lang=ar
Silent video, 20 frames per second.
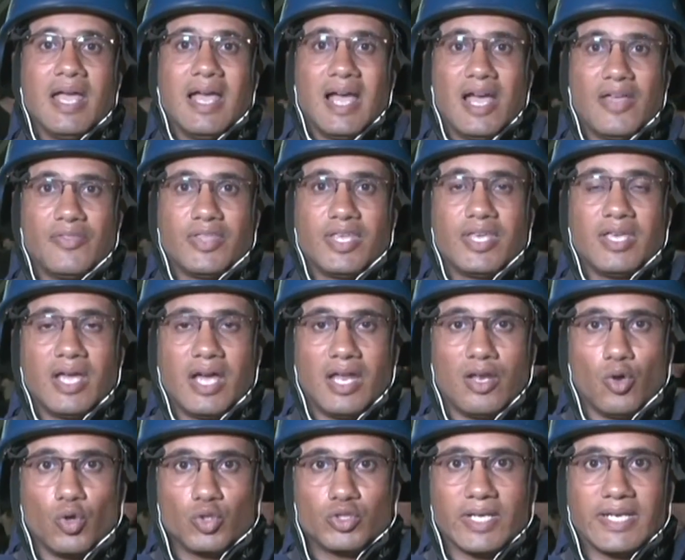هذه
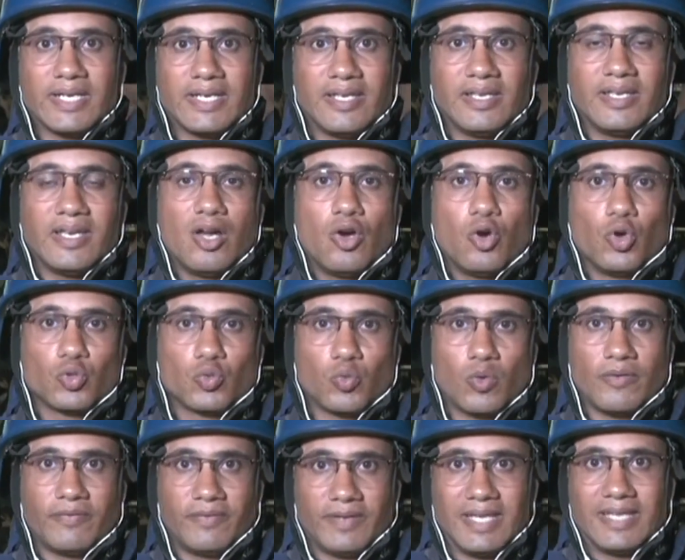الهدن هي
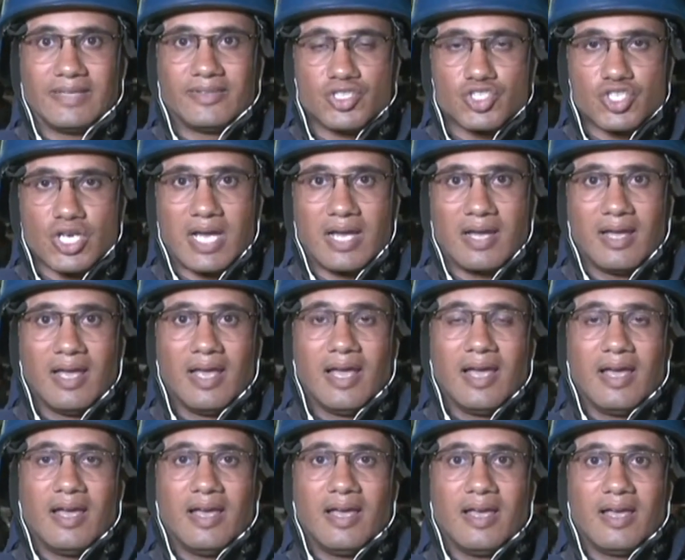خطوة في الاتجاه
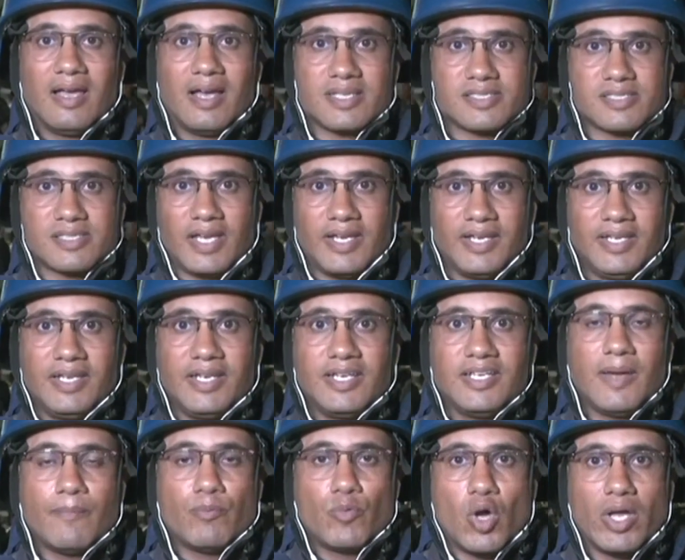آه، الصحيح
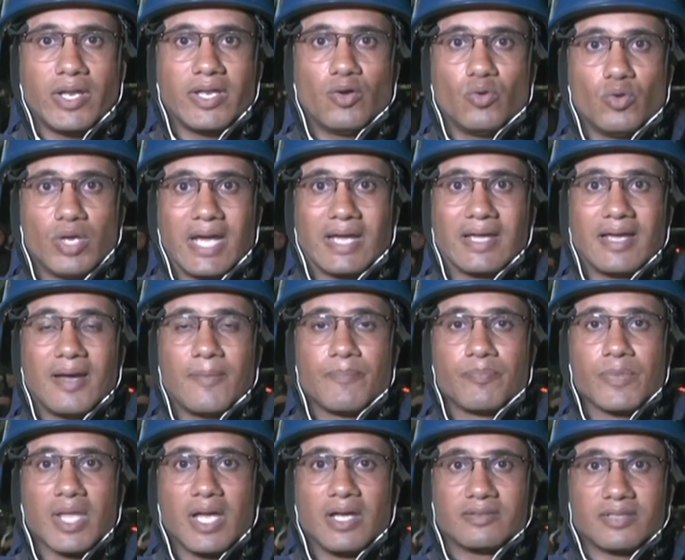يبدو أن هناك
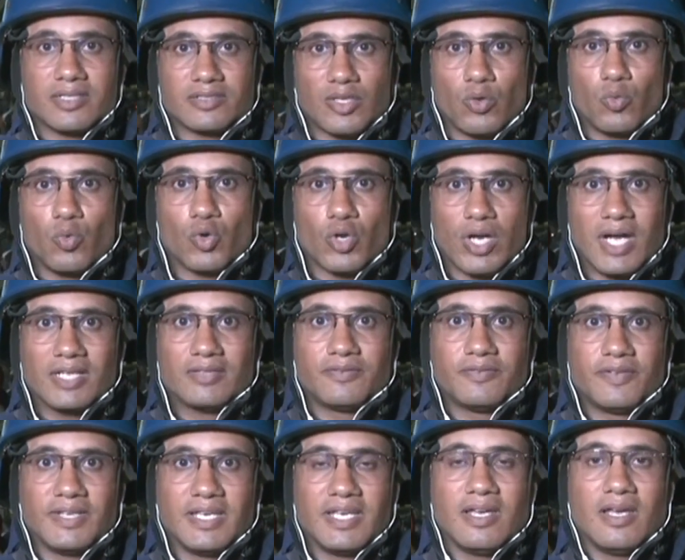تطورات
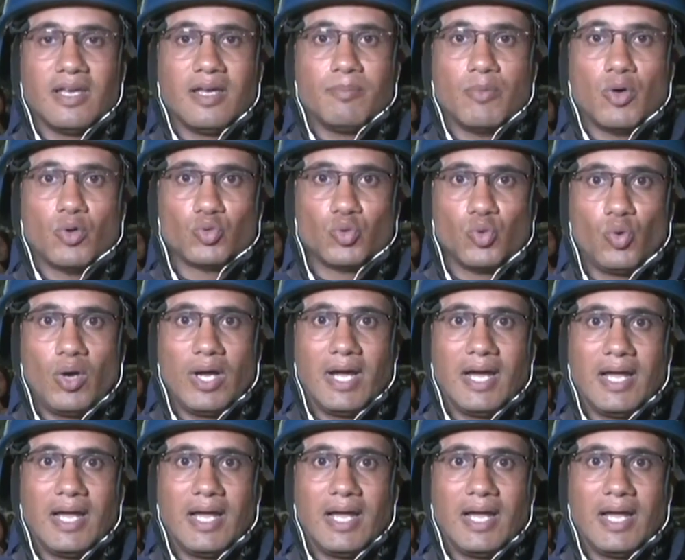في آه، موضوع